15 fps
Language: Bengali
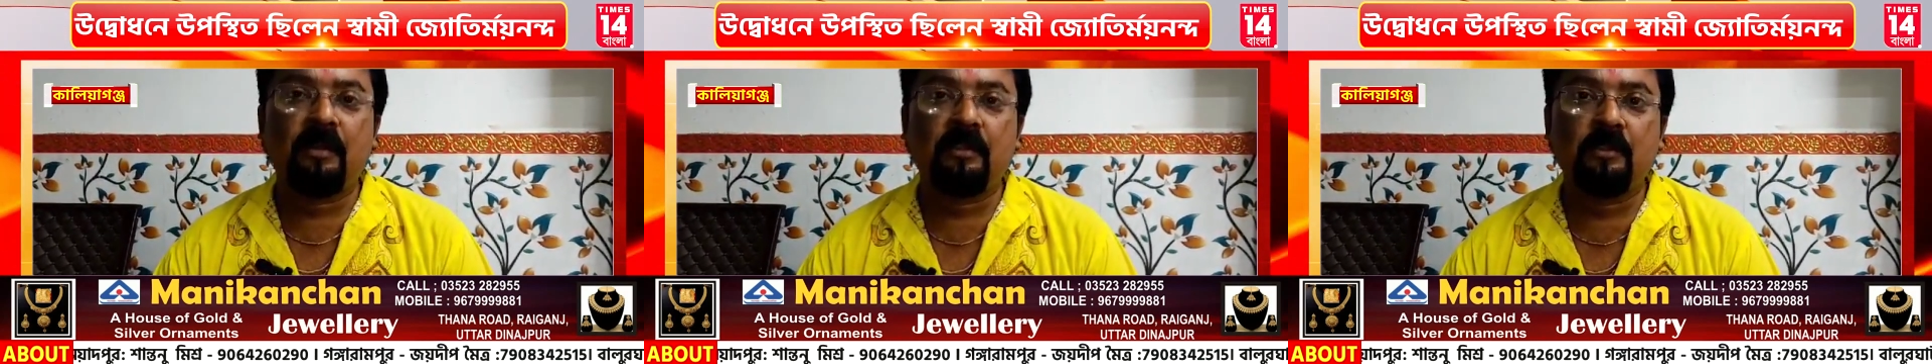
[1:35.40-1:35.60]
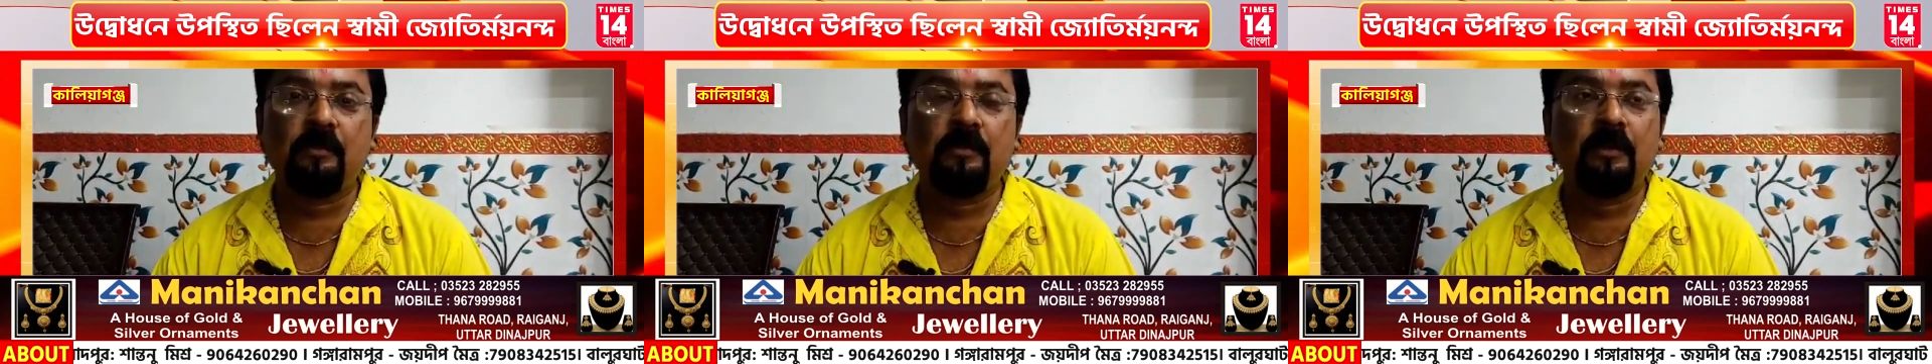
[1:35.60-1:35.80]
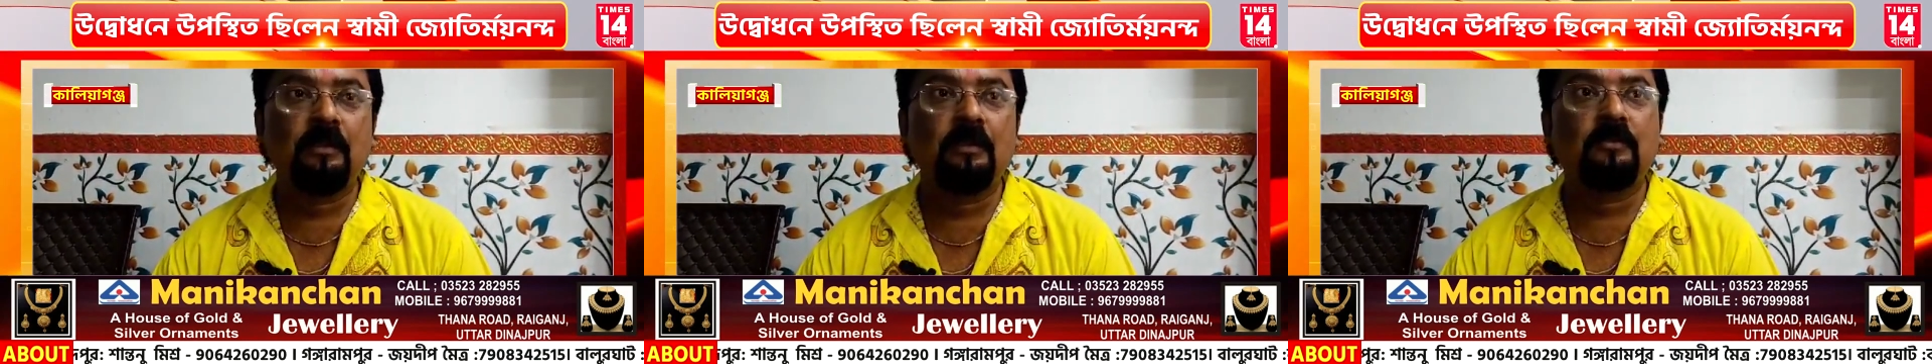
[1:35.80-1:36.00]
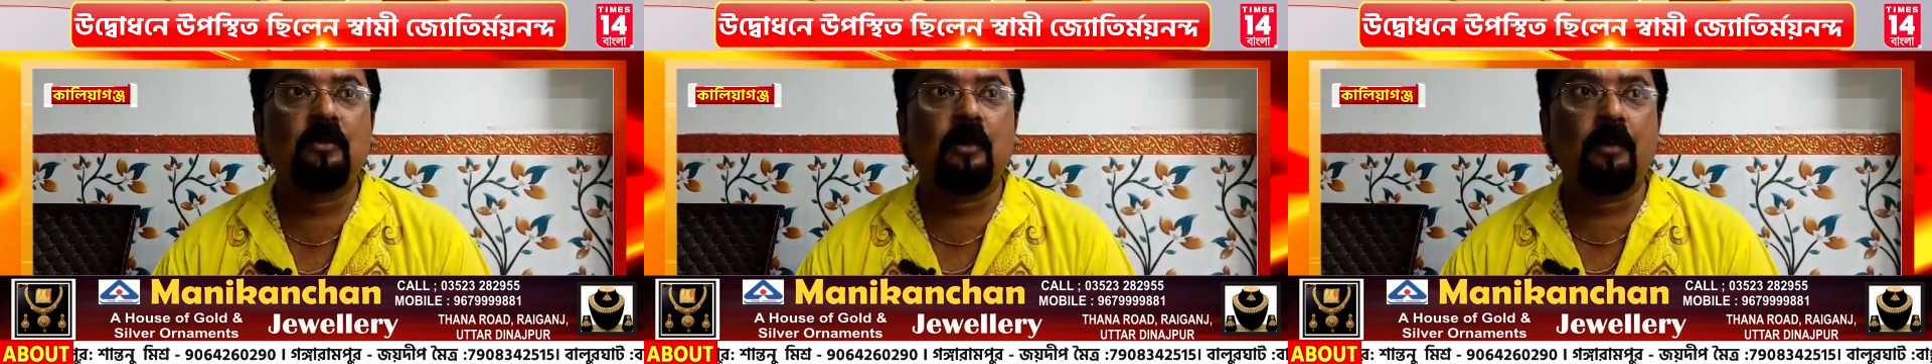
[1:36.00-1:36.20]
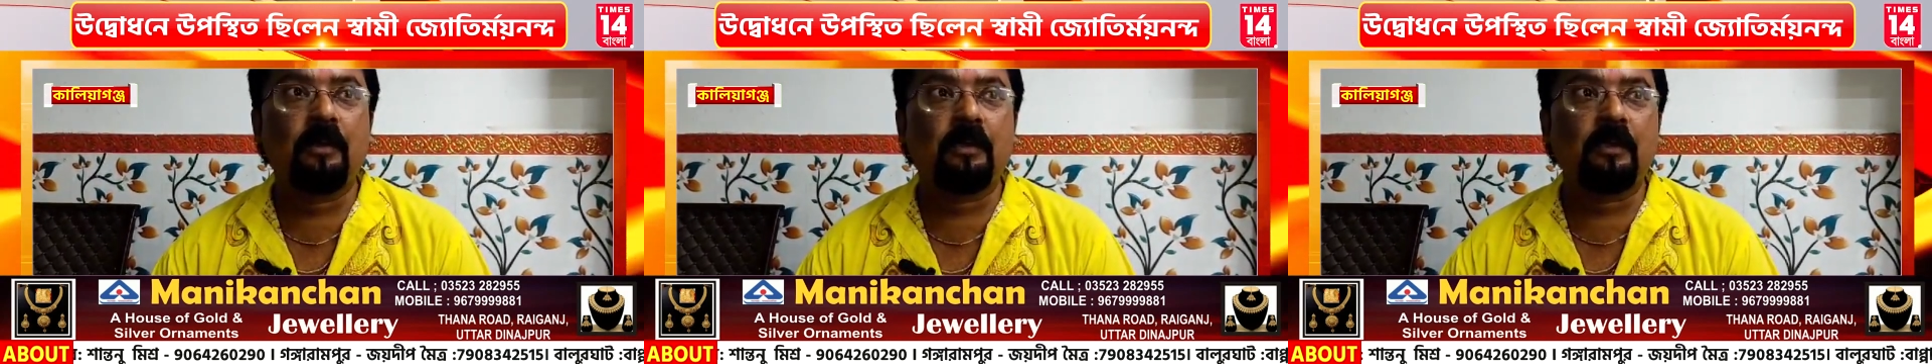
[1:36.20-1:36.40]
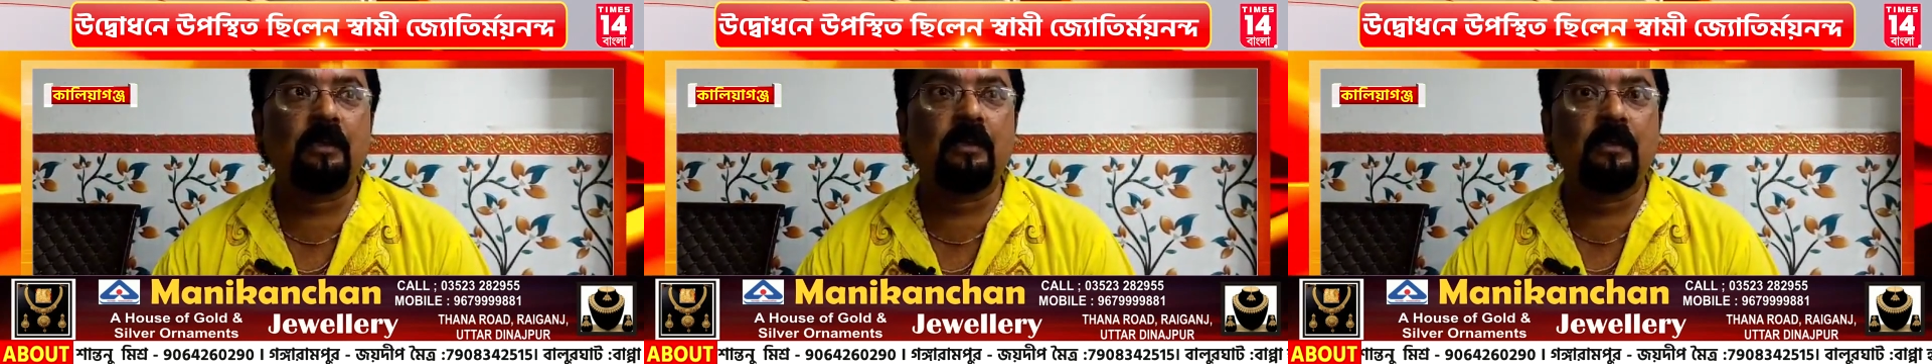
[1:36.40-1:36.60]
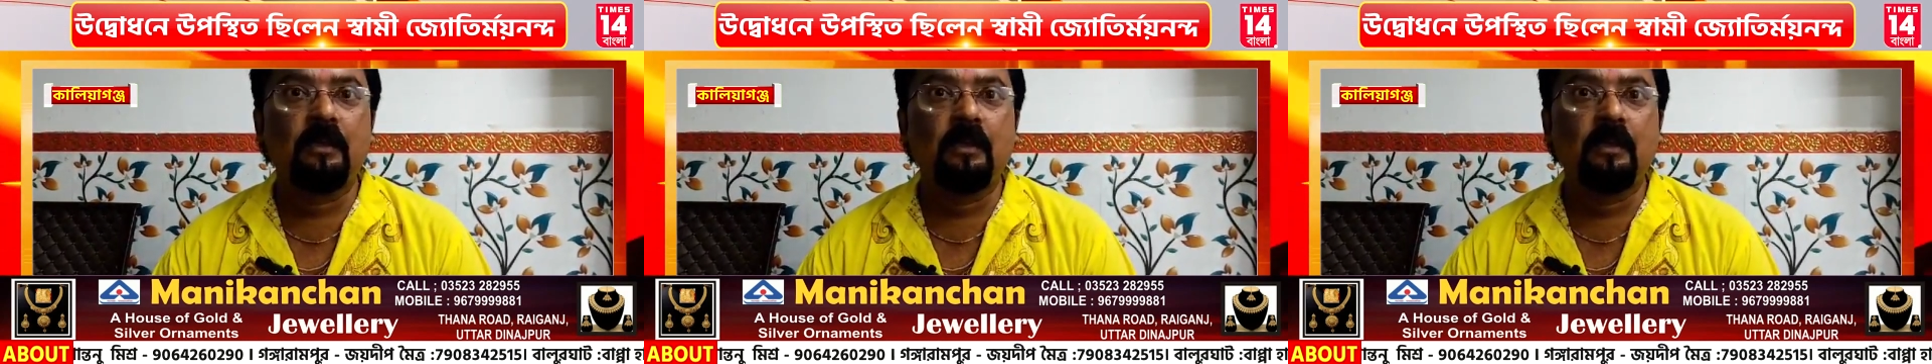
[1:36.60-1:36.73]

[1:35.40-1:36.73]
মাধ্যমে সবাইকে